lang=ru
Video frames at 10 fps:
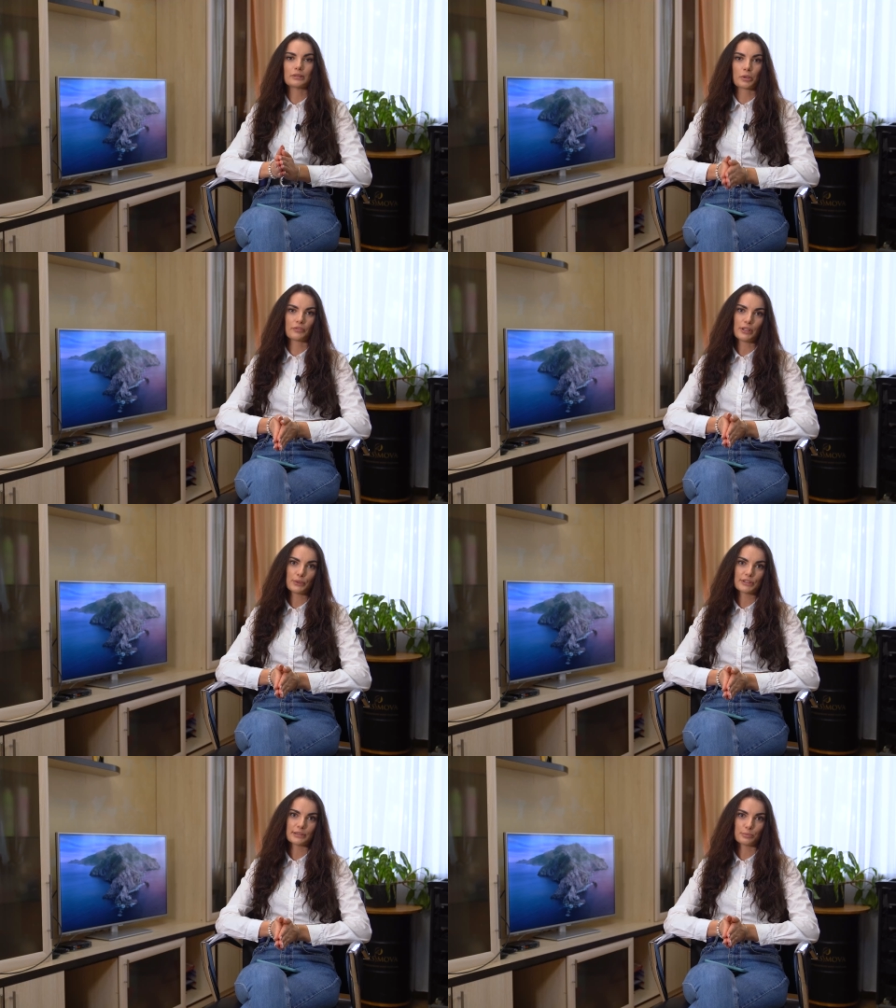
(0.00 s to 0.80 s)

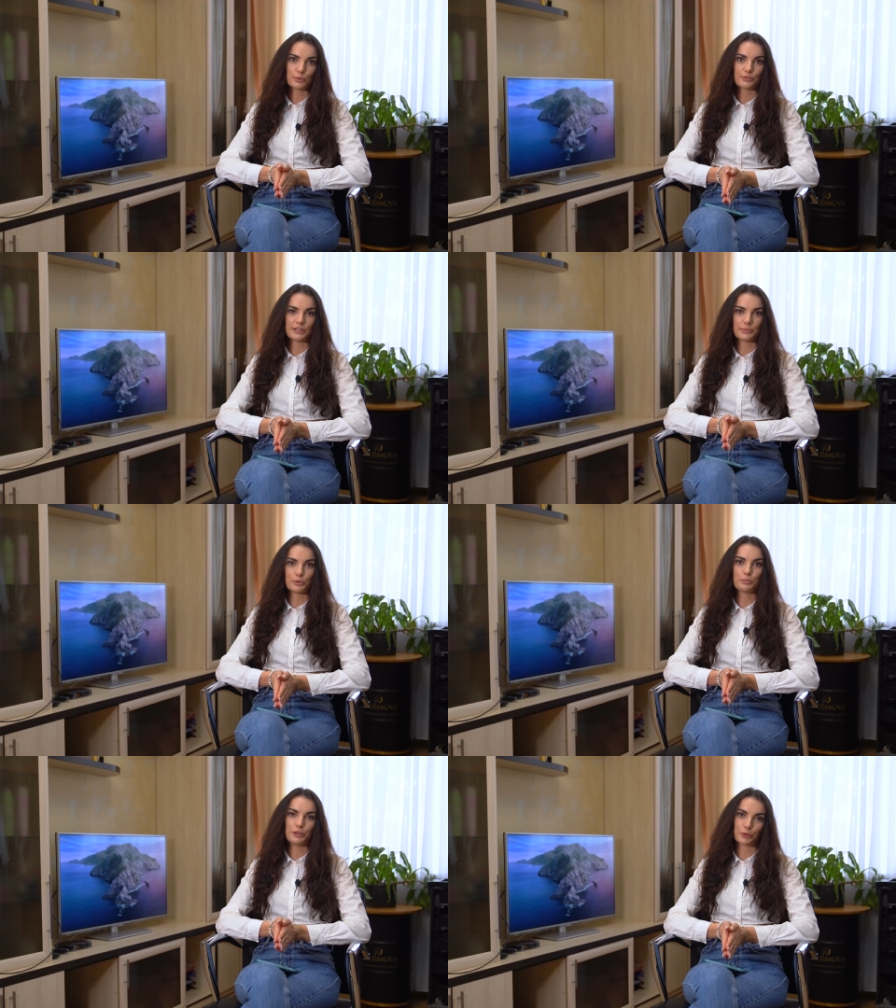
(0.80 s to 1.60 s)
отправляются по
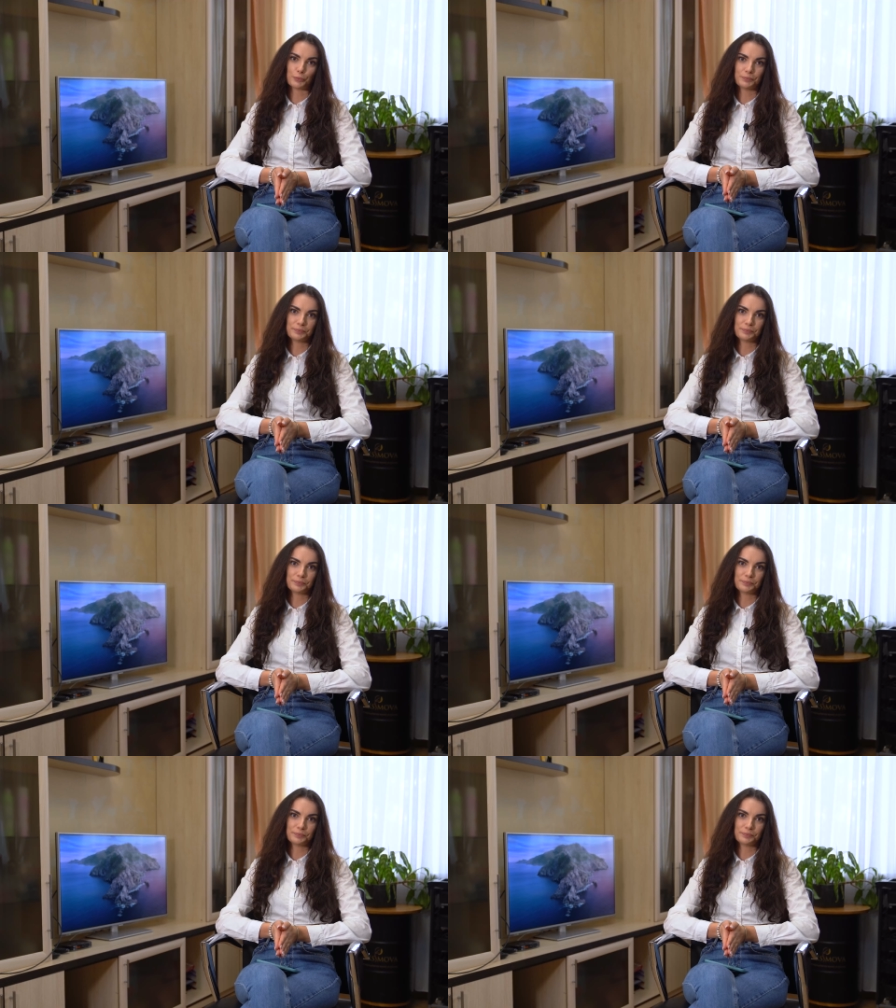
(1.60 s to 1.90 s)
всему миру.